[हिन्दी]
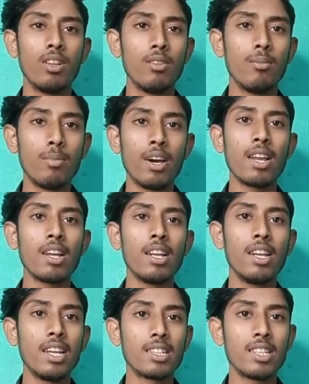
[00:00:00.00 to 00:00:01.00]
माना कि
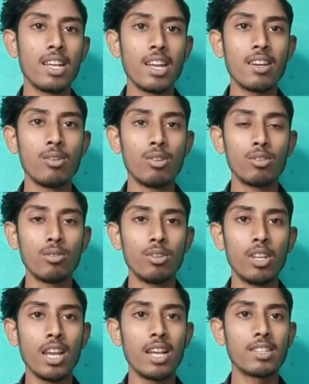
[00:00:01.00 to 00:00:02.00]
डीएसएलआर हो तो
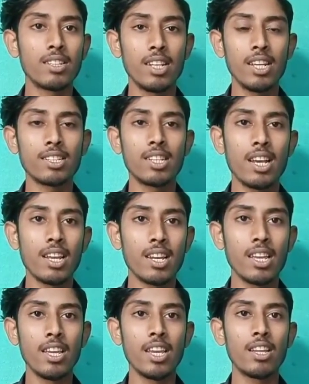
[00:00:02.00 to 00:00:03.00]
डीएसएलआर
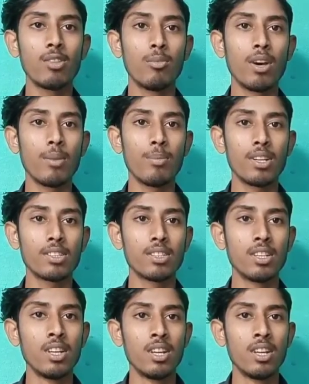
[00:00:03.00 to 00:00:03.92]
नहीं है तुम्हारे पास